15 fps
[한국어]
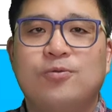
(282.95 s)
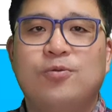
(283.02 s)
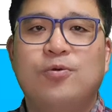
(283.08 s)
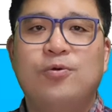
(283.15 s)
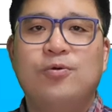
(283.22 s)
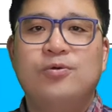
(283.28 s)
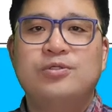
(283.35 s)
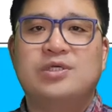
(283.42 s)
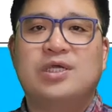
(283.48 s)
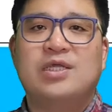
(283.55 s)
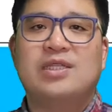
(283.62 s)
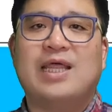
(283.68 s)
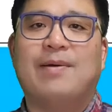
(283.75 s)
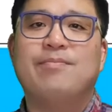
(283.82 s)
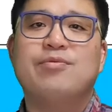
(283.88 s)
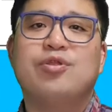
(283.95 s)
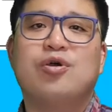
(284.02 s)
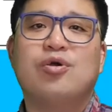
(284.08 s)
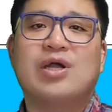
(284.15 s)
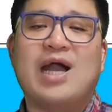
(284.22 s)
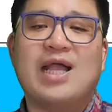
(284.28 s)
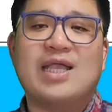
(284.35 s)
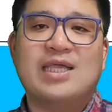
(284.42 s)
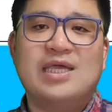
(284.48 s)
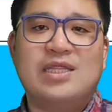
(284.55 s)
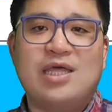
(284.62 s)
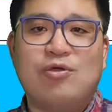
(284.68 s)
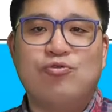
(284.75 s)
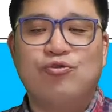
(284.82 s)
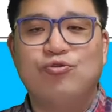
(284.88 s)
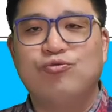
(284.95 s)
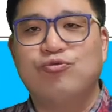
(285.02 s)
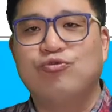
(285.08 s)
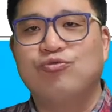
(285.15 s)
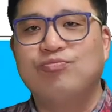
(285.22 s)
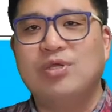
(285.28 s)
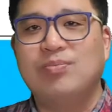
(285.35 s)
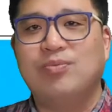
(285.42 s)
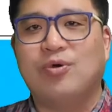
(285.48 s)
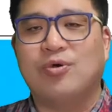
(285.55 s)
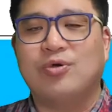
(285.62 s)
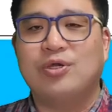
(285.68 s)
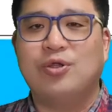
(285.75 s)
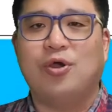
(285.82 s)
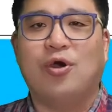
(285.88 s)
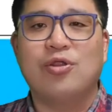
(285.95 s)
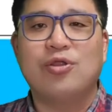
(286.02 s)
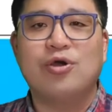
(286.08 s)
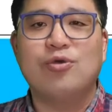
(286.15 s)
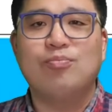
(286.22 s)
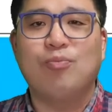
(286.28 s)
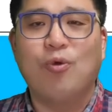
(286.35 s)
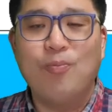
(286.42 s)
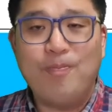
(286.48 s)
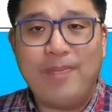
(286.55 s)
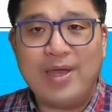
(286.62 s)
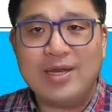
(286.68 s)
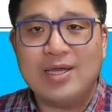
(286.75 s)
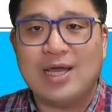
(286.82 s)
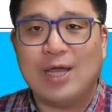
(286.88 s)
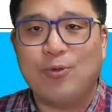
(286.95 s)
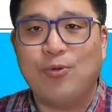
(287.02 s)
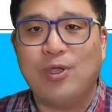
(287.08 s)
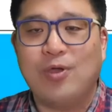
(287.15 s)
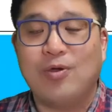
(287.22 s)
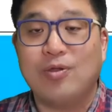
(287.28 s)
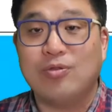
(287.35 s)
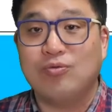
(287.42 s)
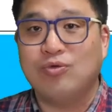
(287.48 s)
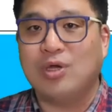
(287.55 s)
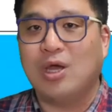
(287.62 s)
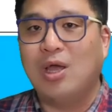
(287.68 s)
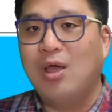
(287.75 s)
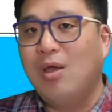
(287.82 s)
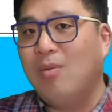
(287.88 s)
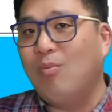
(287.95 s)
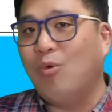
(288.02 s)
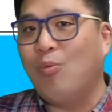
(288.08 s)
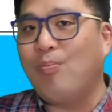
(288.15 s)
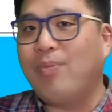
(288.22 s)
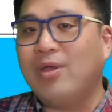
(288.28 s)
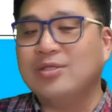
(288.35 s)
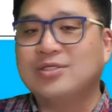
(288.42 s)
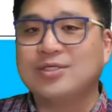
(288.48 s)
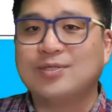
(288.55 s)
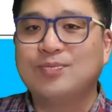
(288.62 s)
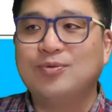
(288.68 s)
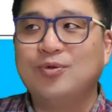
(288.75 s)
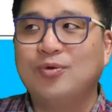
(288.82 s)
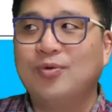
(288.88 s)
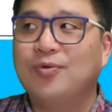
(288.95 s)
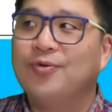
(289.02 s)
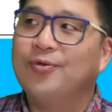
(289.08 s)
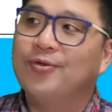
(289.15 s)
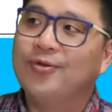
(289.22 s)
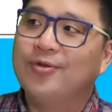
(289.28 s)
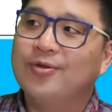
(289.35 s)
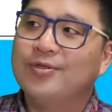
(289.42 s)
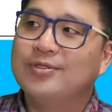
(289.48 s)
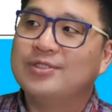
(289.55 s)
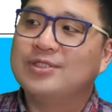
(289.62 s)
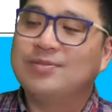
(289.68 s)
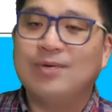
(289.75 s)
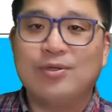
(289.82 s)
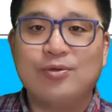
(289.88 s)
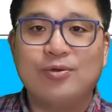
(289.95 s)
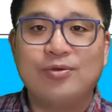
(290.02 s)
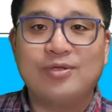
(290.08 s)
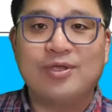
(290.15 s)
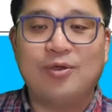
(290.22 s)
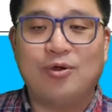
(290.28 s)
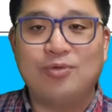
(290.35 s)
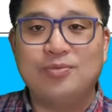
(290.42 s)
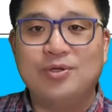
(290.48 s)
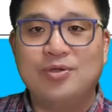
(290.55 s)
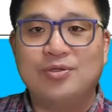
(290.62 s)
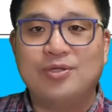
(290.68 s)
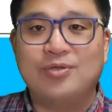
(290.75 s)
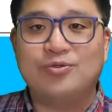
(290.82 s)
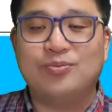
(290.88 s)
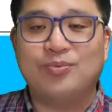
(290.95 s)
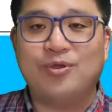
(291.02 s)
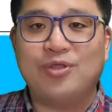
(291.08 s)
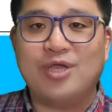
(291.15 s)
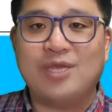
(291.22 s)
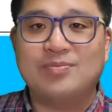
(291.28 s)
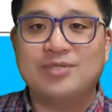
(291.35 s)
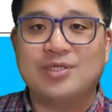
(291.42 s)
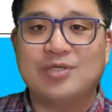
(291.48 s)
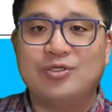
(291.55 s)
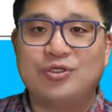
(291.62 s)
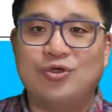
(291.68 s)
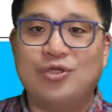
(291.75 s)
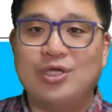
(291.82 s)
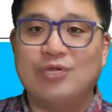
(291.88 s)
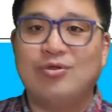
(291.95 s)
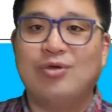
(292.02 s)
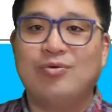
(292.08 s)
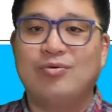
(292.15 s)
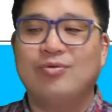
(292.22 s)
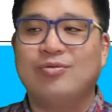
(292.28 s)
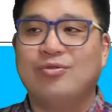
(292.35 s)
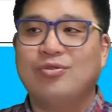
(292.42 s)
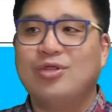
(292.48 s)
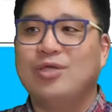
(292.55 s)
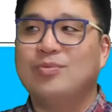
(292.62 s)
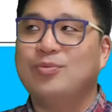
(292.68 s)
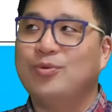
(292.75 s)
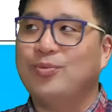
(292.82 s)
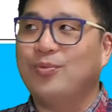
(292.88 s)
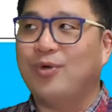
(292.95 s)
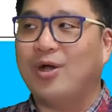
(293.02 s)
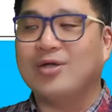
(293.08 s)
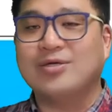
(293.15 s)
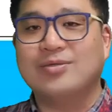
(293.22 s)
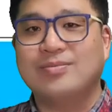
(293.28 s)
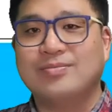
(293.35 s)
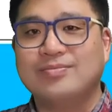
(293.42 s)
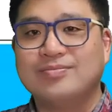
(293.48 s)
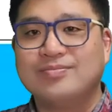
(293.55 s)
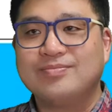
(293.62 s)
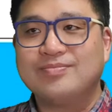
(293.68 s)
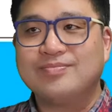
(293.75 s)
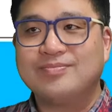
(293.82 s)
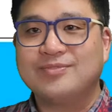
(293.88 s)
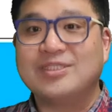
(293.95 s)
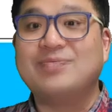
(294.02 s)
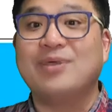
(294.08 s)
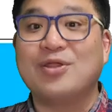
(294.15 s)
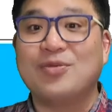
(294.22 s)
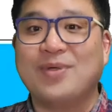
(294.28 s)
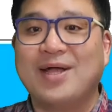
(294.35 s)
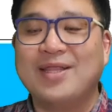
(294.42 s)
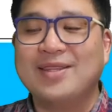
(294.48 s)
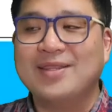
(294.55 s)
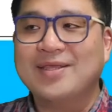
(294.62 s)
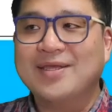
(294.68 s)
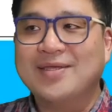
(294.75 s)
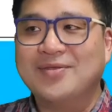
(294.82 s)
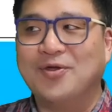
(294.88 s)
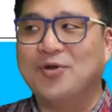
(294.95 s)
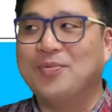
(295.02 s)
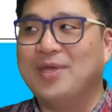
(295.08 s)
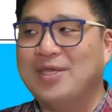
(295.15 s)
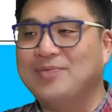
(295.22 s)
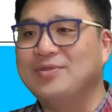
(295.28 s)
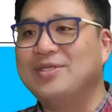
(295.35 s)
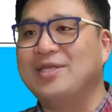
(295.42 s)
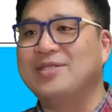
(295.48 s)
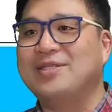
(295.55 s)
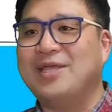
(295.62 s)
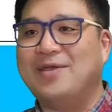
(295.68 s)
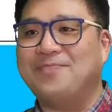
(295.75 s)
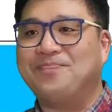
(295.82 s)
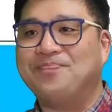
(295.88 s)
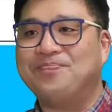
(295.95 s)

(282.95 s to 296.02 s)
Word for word: 또 이제 남성은 카키색 국민복 그리고 여성은 몸빼를 강요해요. 그래서 우리가 몸빼 지금 도 집에서 이렇게 여름 이럴 때 좀 편하게 입잖아요. 시원하기도 하고 선생님도 뭐 가끔 집에서만 여름에 입을 때 있는데